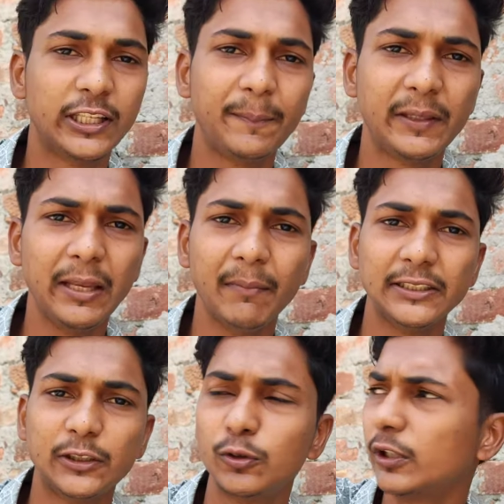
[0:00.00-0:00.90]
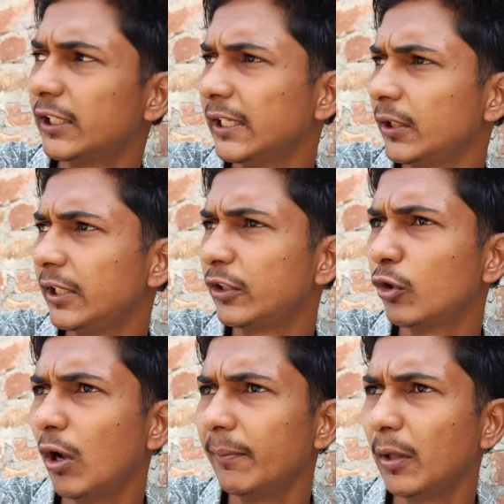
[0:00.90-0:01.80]
सिर्फ तीन मस्जिद छुट्टी थी
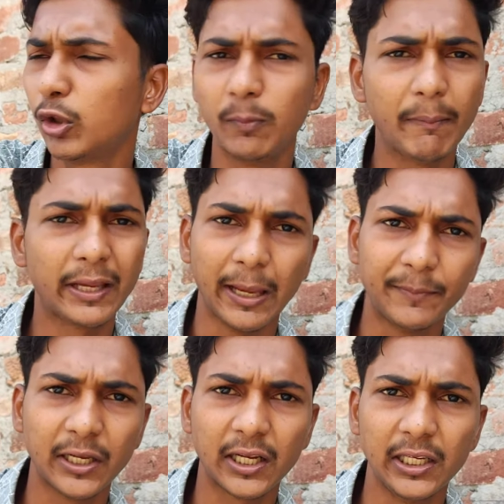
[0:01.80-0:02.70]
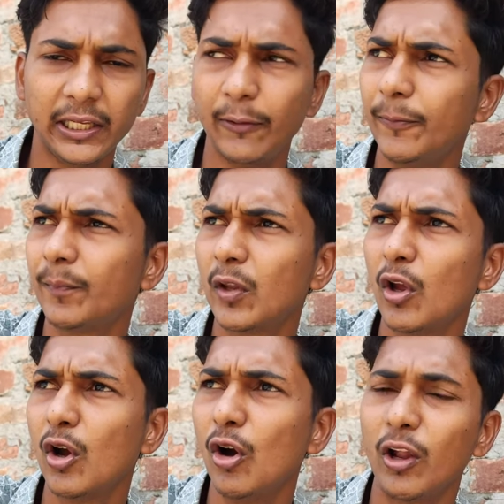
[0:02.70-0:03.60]
जिसको आज मैं सुबह में कैप्चर कर लिया हूँ
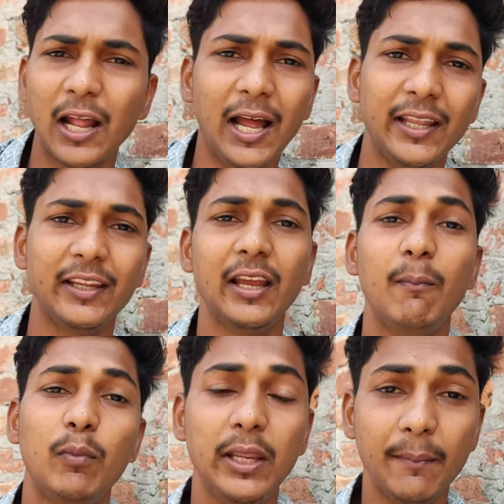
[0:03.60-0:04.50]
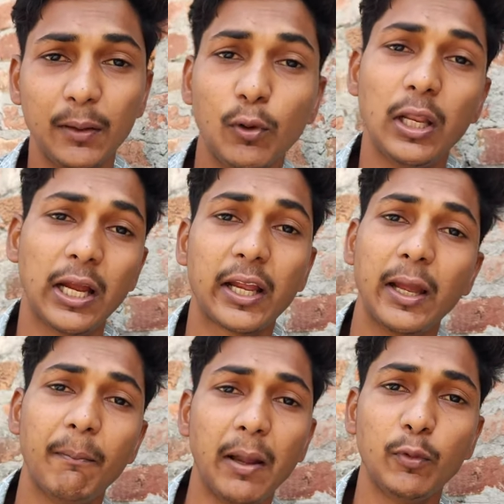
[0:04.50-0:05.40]
और हाँ ये अब ये मत बोलना
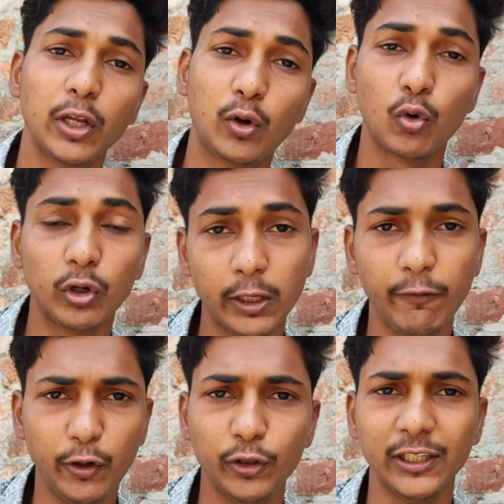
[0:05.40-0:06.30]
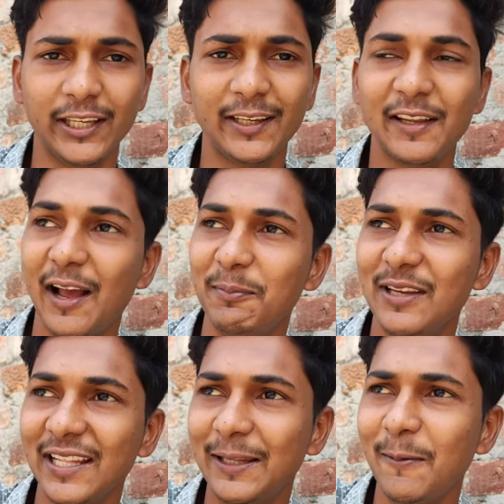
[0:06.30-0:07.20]
क्या भाई मुझे ड्रोन की वीडियो चाहिए अब
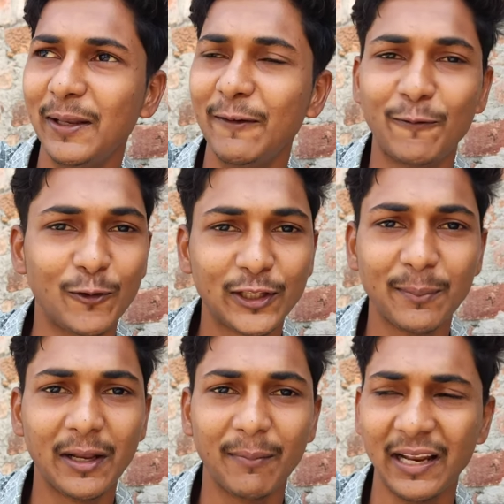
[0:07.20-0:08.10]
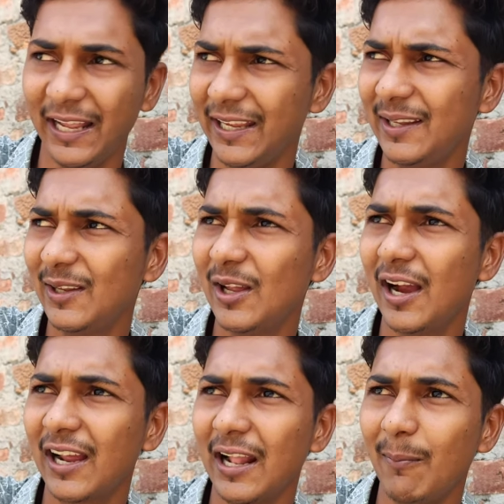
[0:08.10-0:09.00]
जैसी भी बनी फ़ोन से मैंने बनाया है
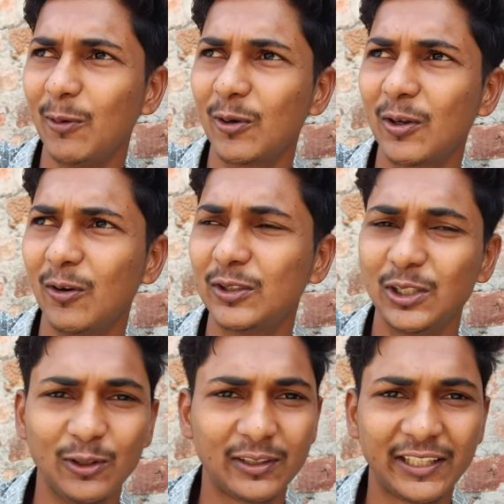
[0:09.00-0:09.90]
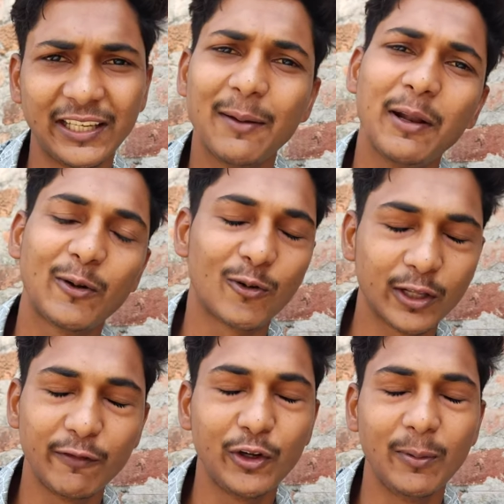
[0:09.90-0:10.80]
अगर आप लोग कहो चलो ठीक है मैं
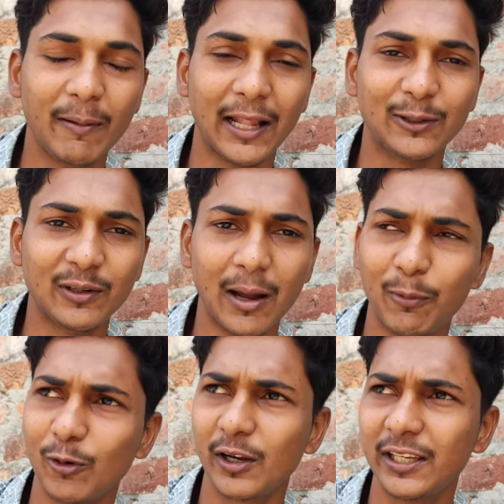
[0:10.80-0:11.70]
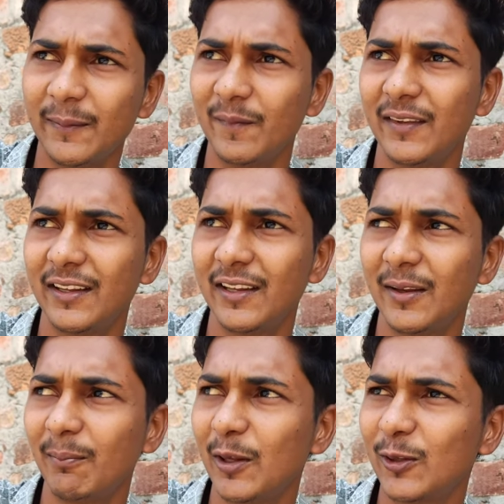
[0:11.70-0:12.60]
ड्रोन की वीडियो भी बना दूंगा आप लोगों के लिए
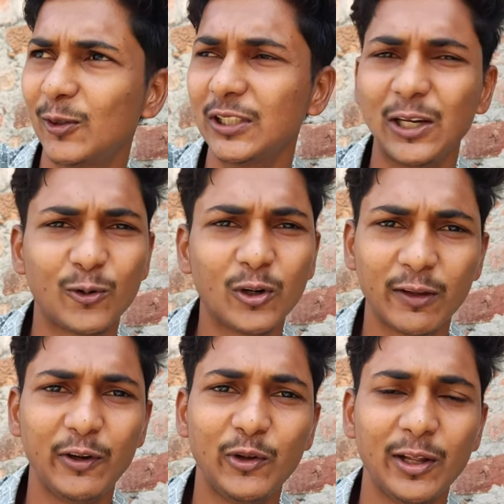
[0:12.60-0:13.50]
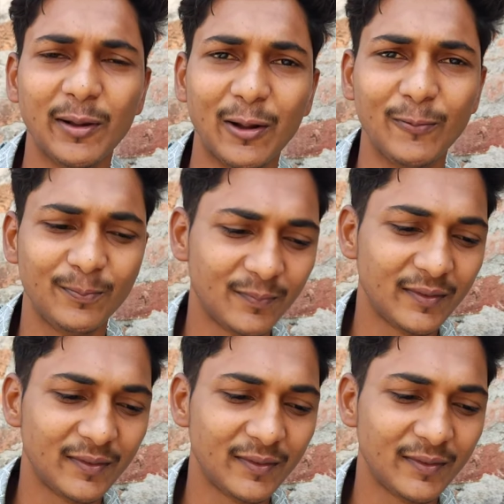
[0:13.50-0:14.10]
मैं सोचा ड्रोन की वीडियो ना बनाऊँ